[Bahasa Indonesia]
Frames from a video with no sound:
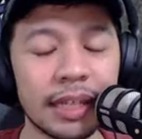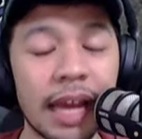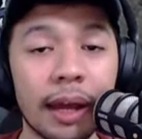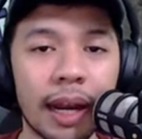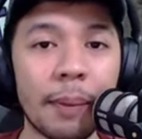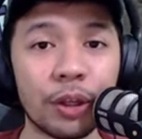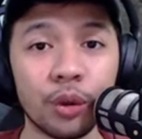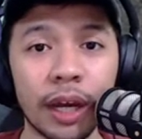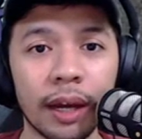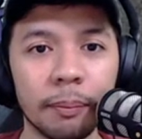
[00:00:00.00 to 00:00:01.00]
ya namanya
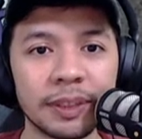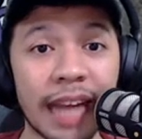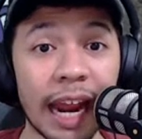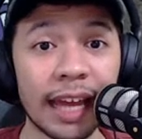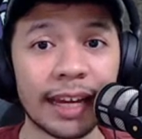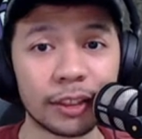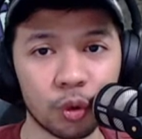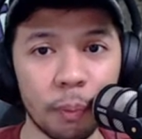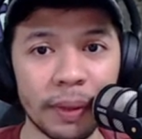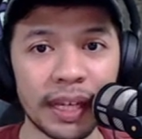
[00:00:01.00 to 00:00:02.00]
juga skala ya
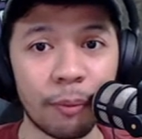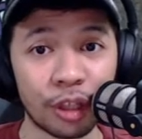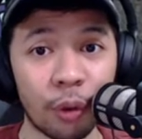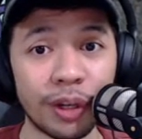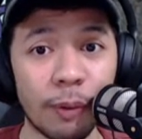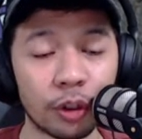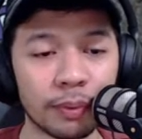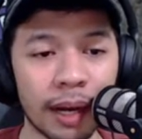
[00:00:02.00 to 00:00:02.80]
scooping ya menurut ini bagus